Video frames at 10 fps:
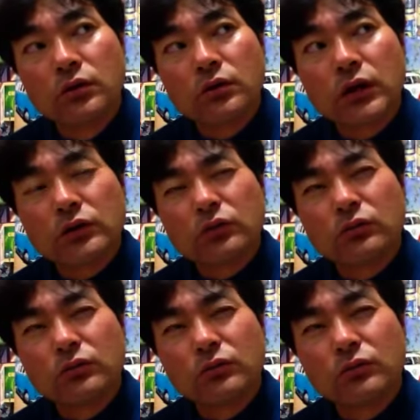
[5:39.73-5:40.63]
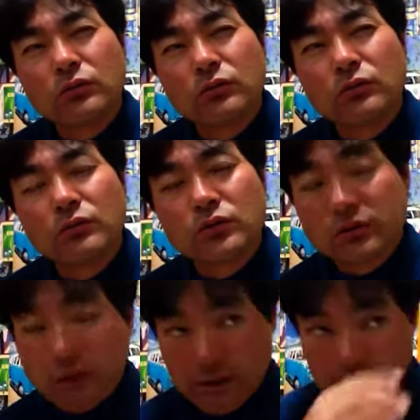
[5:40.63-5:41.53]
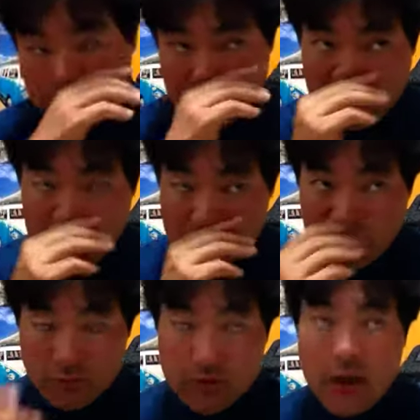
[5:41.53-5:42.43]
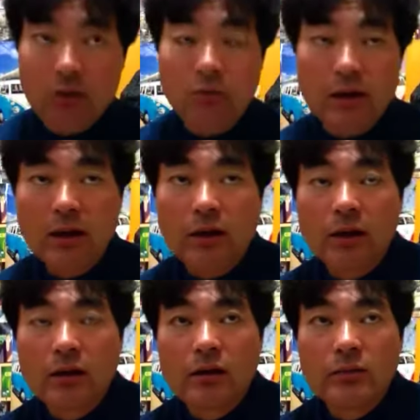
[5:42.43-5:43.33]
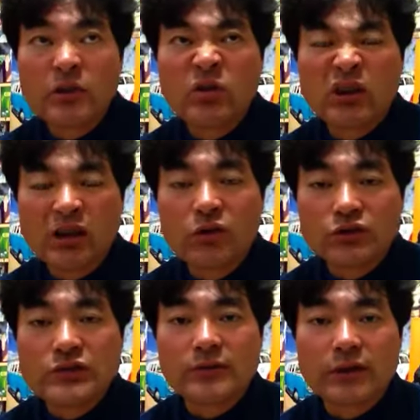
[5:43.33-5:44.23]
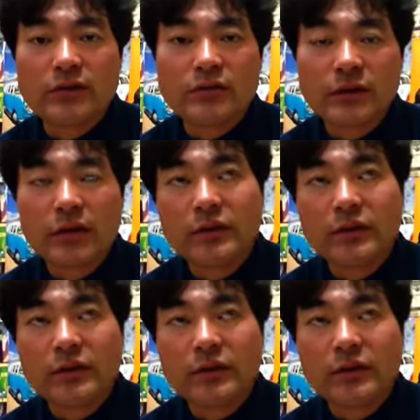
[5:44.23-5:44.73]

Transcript: あのー、要するに美食界は、ミドラが欲しいわけですよね。